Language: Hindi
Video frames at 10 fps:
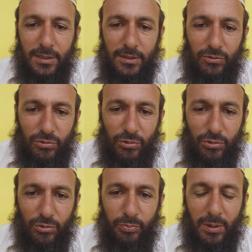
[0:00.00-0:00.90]
इसको
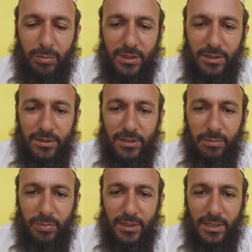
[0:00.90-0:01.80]
पाबंदी से
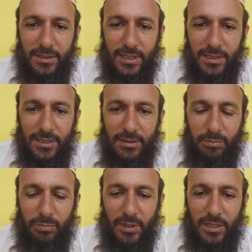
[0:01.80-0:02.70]
पढ़ना चाहिए
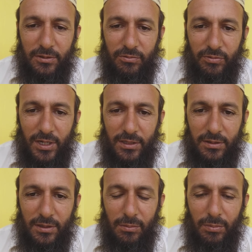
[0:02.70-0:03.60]
पांच
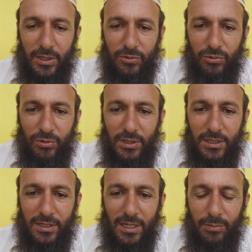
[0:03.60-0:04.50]
वक्त नमाज़ों के
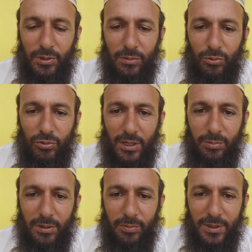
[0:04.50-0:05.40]
टाइम के
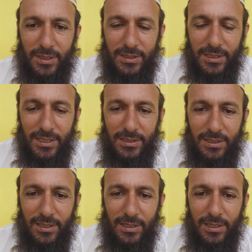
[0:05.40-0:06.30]
मुताबिक पढ़ना
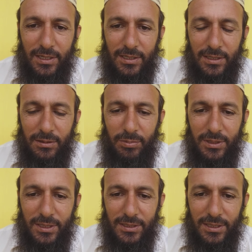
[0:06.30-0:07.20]
चाहिए लेट नहीं
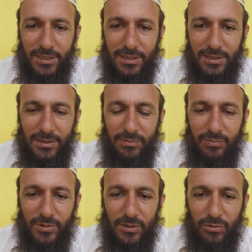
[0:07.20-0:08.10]
पढ़ना चाहिए
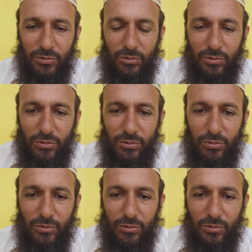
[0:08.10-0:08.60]
इसको